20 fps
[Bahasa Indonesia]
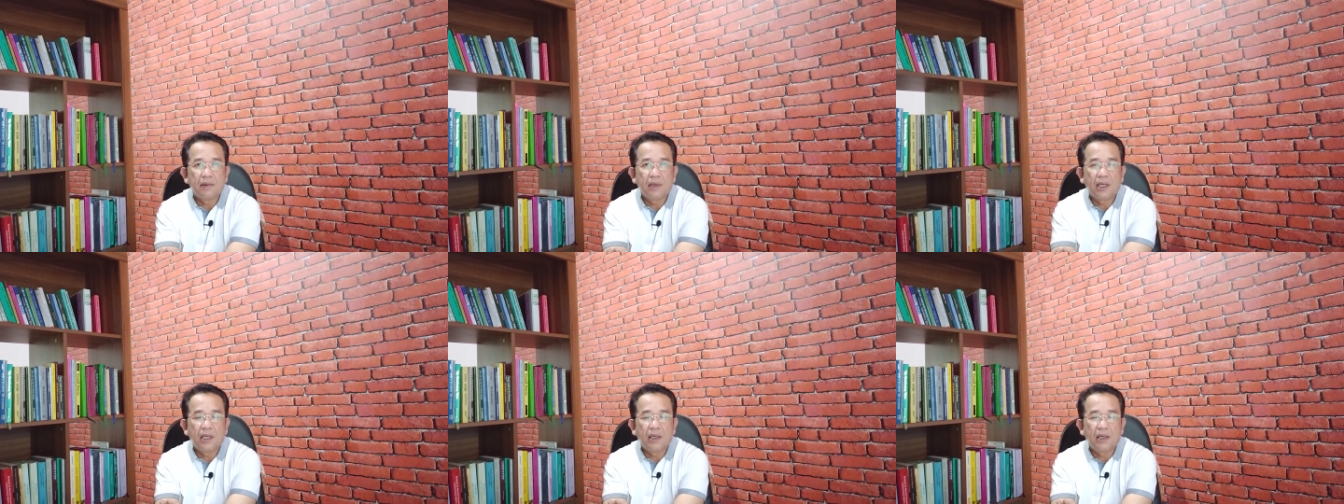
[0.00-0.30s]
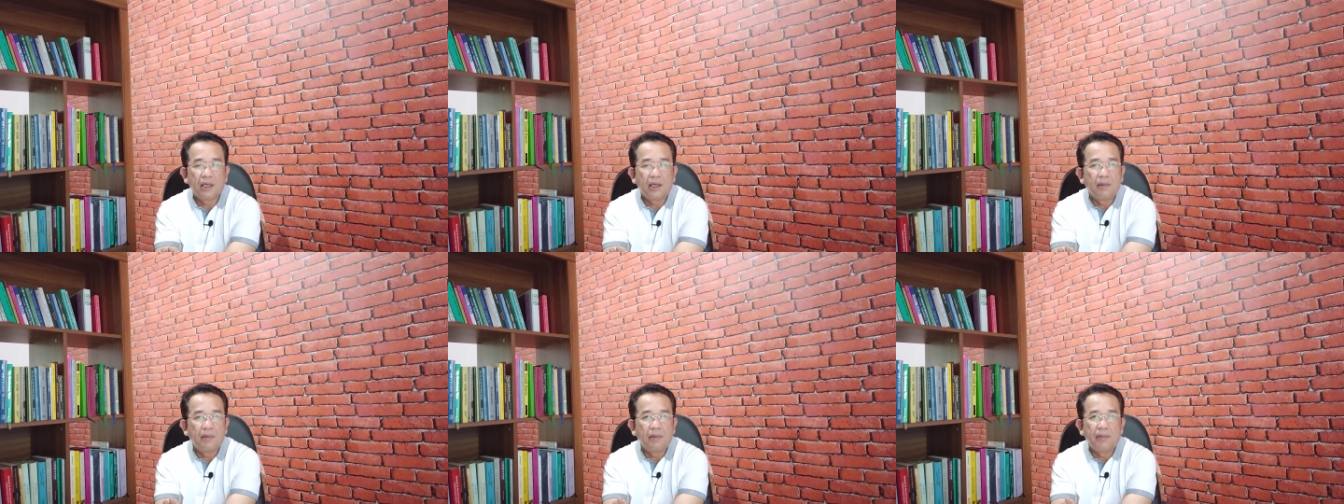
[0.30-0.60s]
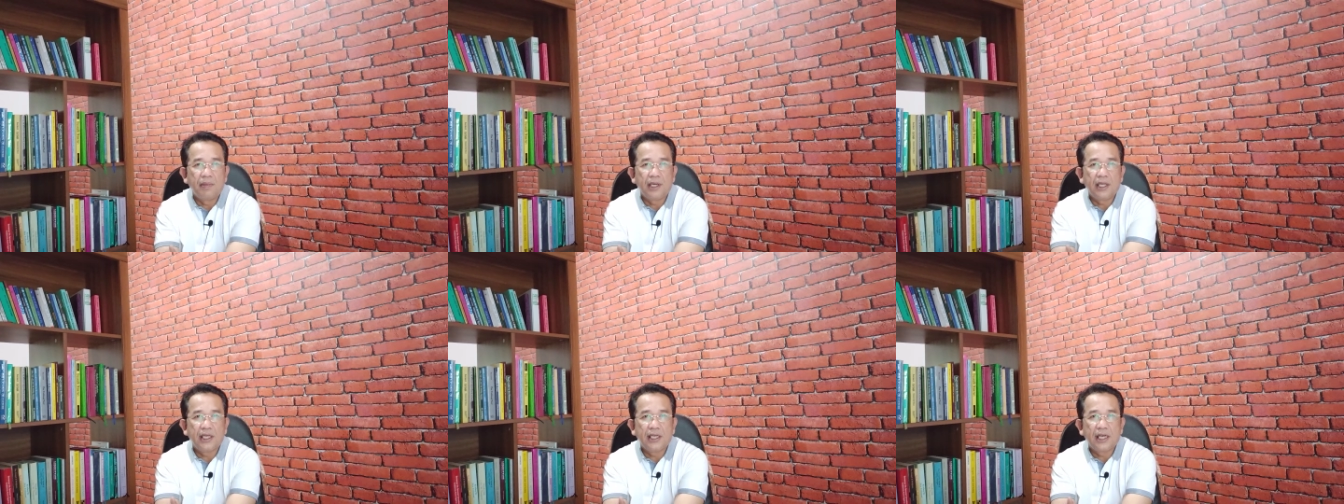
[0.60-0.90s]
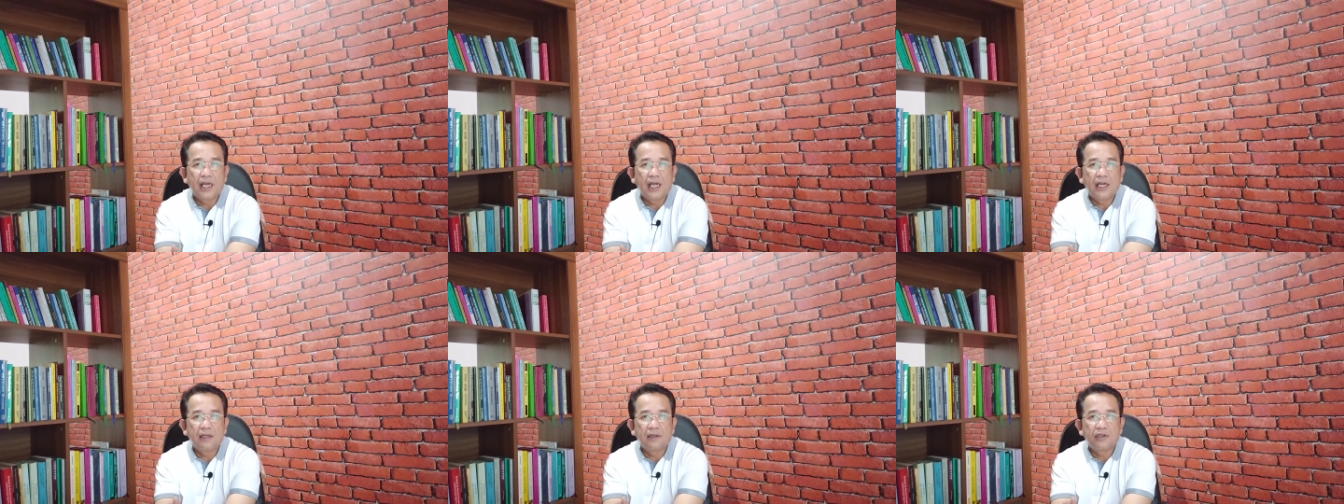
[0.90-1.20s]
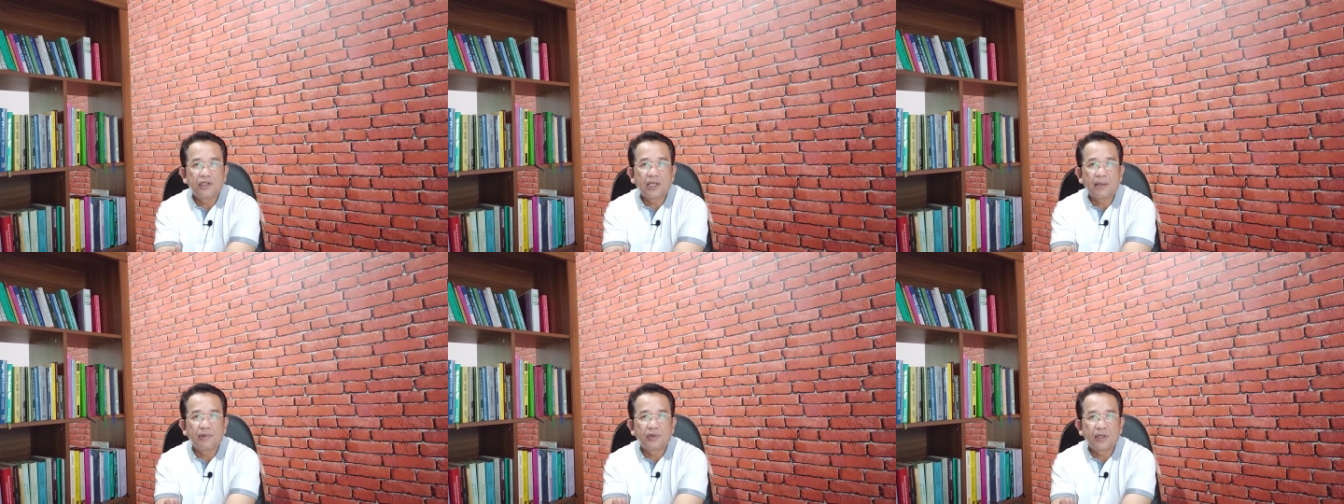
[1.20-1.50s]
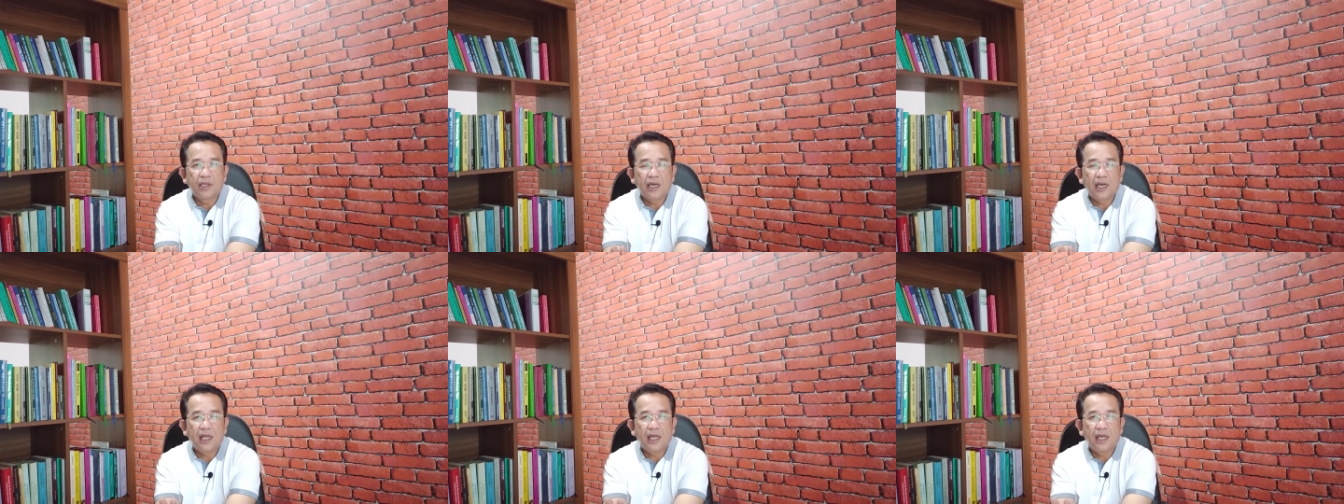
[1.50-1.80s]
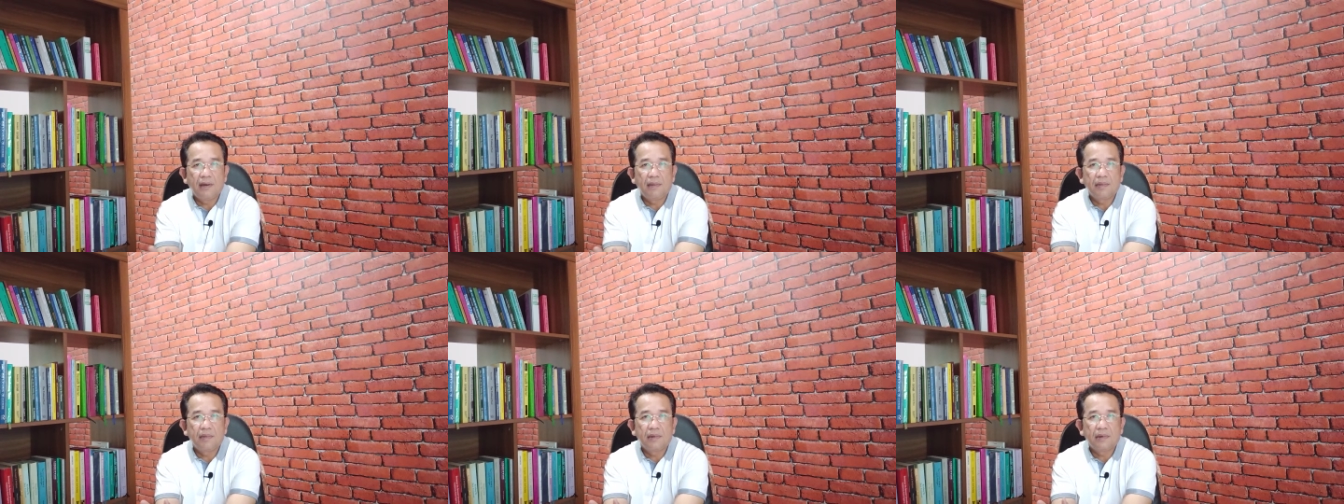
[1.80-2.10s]
uh, memberikan
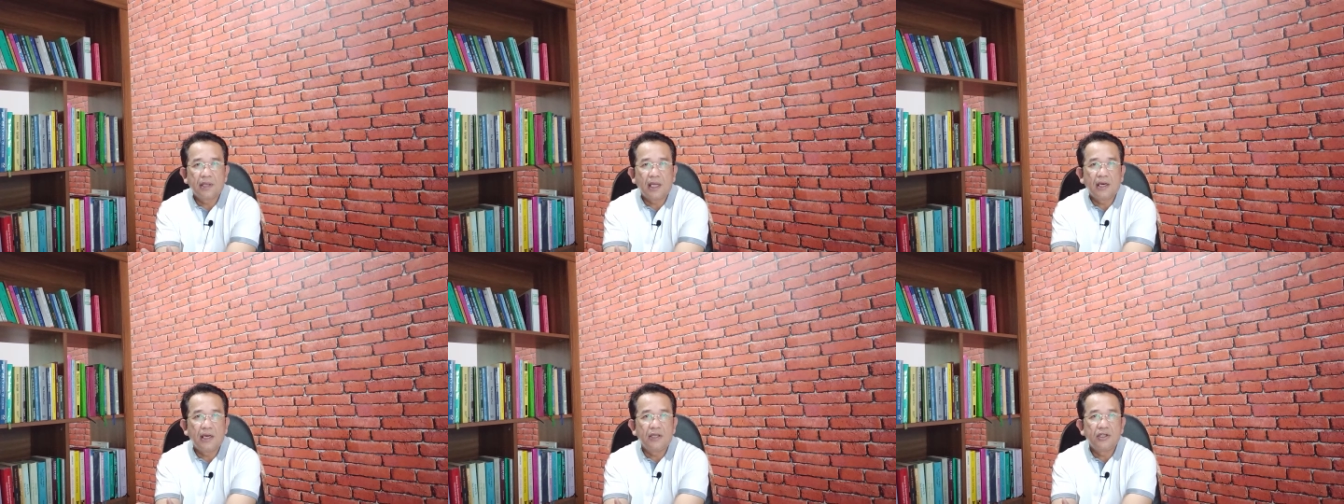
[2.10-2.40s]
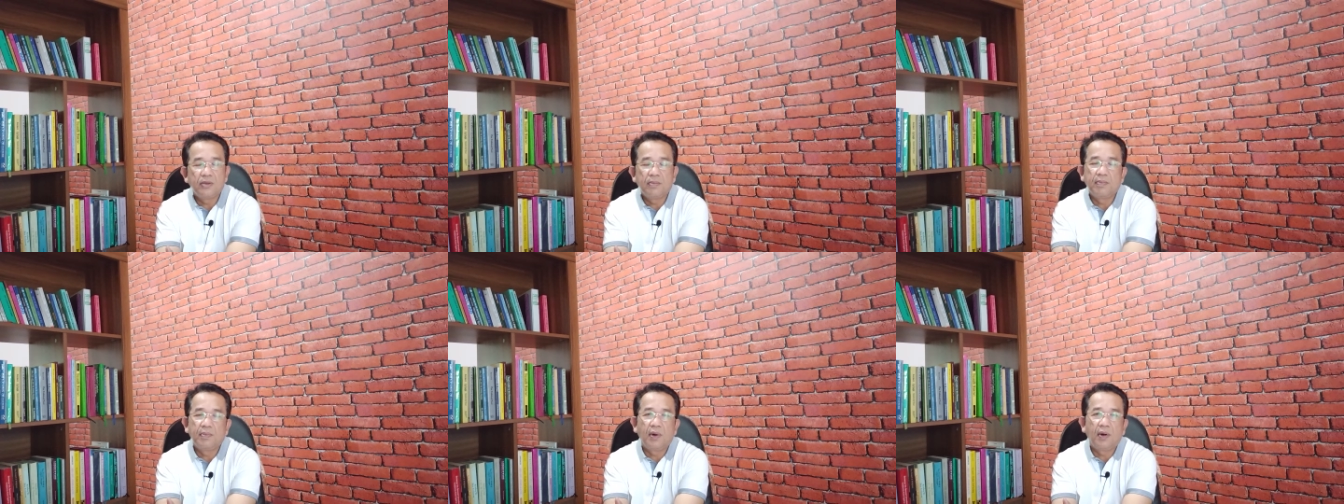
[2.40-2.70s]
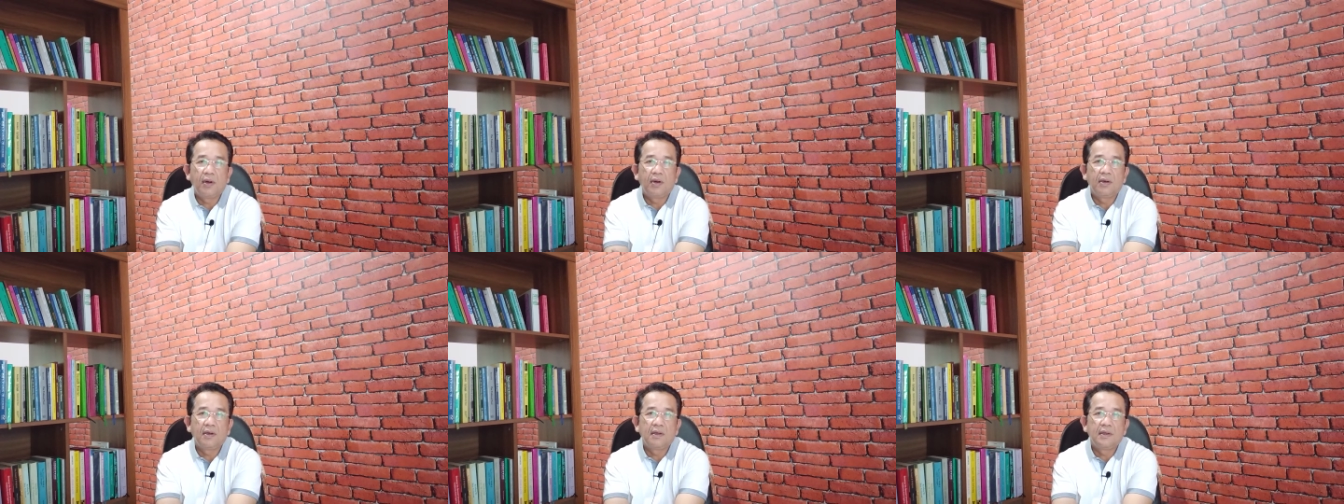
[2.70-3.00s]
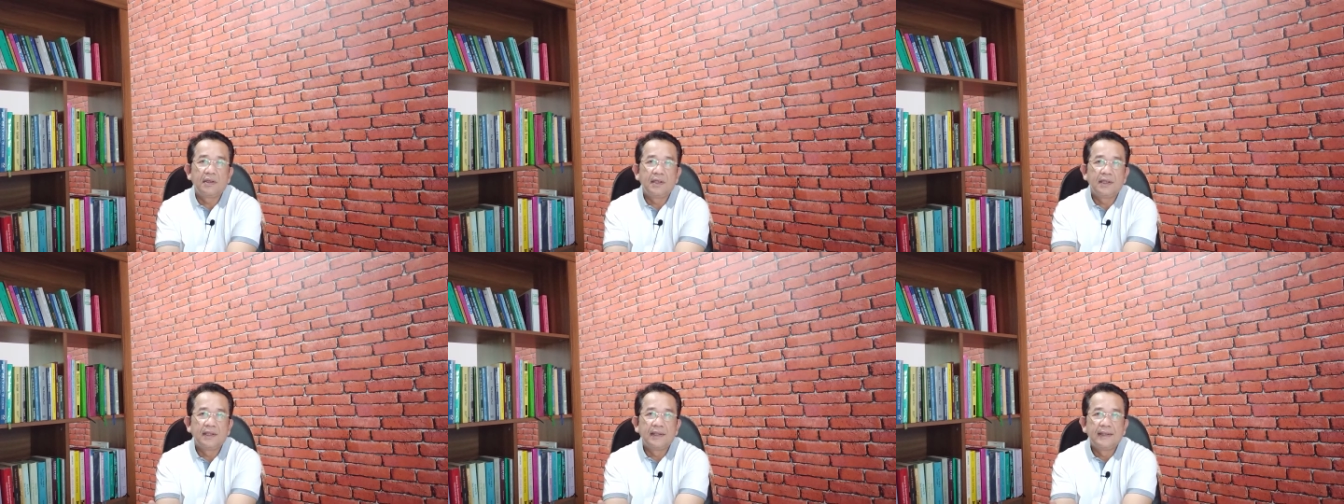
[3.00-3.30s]
subscribe, tanda jempol,